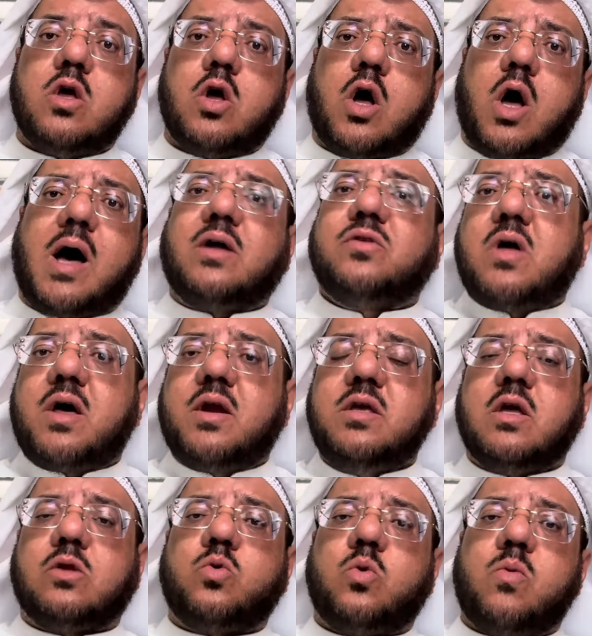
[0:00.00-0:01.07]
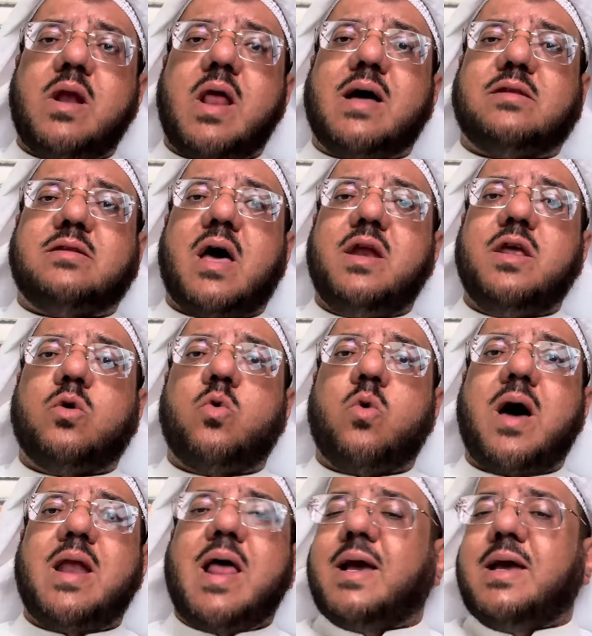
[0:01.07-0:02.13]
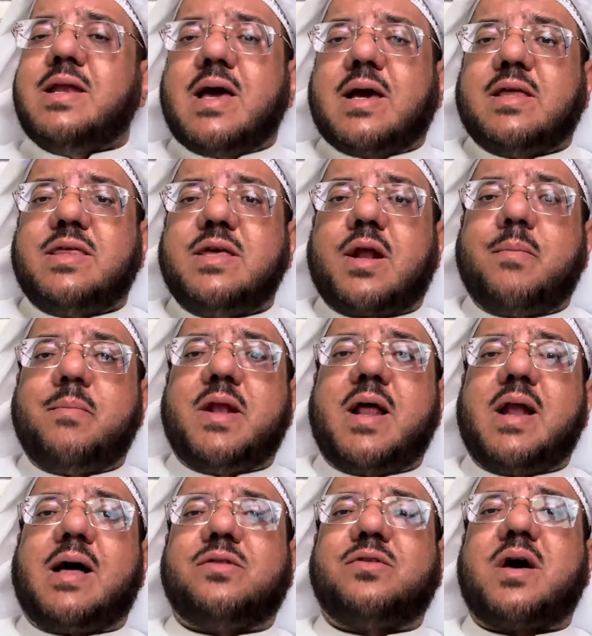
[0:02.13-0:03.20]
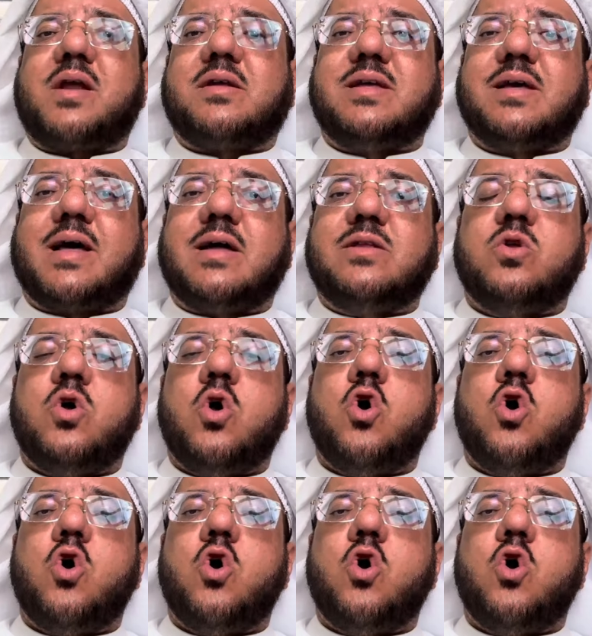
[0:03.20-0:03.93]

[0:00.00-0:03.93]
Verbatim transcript: حضارية ولها تاريخها لكن كثيرا من الحضارة قد